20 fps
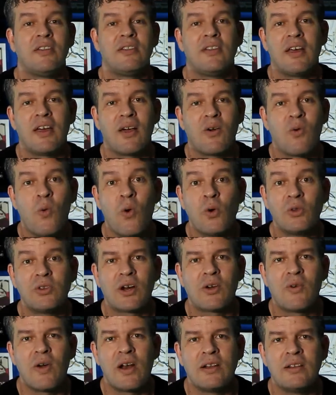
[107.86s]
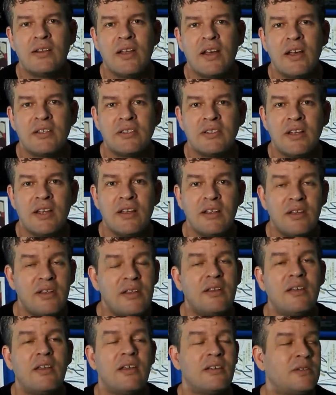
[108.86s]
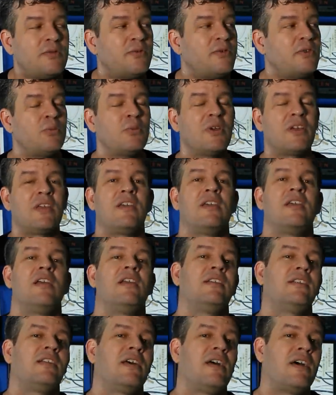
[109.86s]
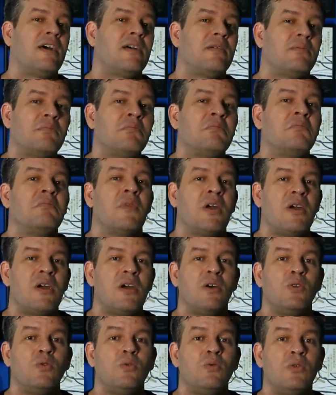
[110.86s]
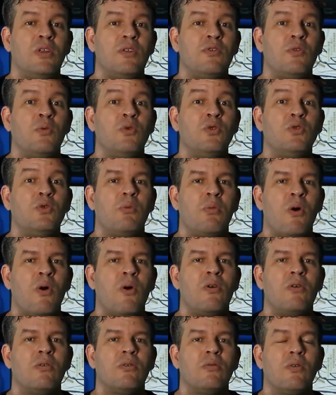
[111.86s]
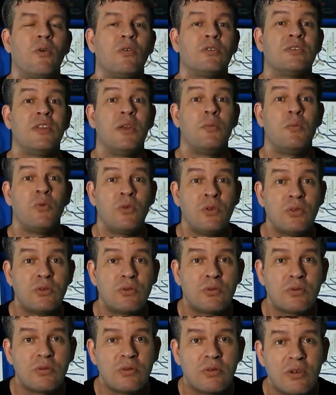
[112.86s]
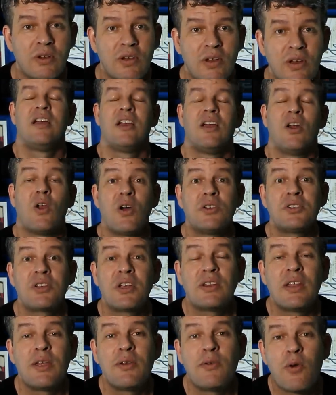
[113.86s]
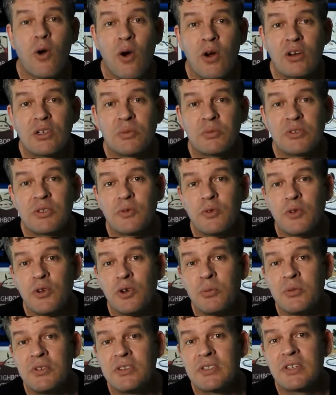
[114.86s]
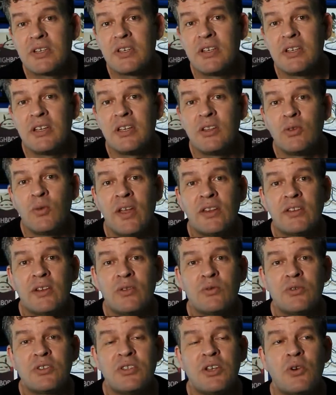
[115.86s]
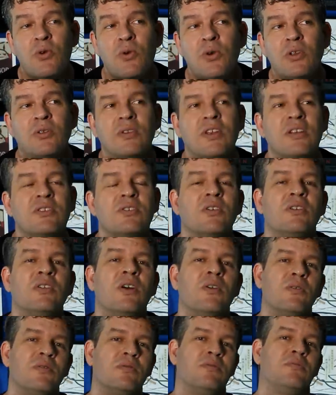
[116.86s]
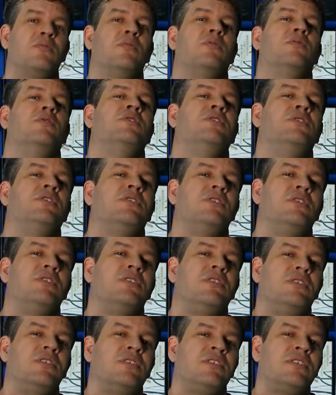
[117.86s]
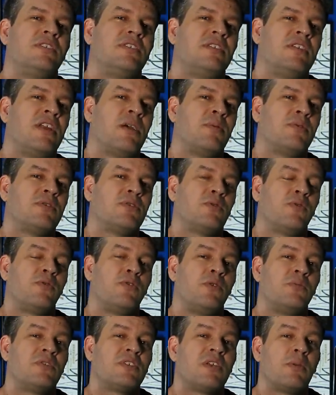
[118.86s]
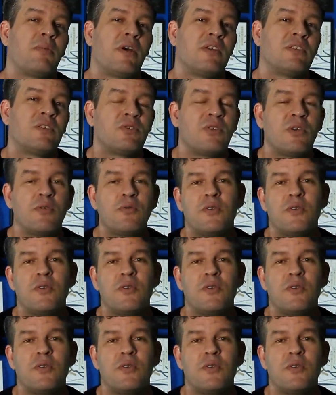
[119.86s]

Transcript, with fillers: tá com outra qualidade, né? E esse filme aqui, ele tá num nível muito bom, gostei muito. Lógico que tem ótimos filmes que não entram no circuito nacional de, de cinema, são filmes que passam só em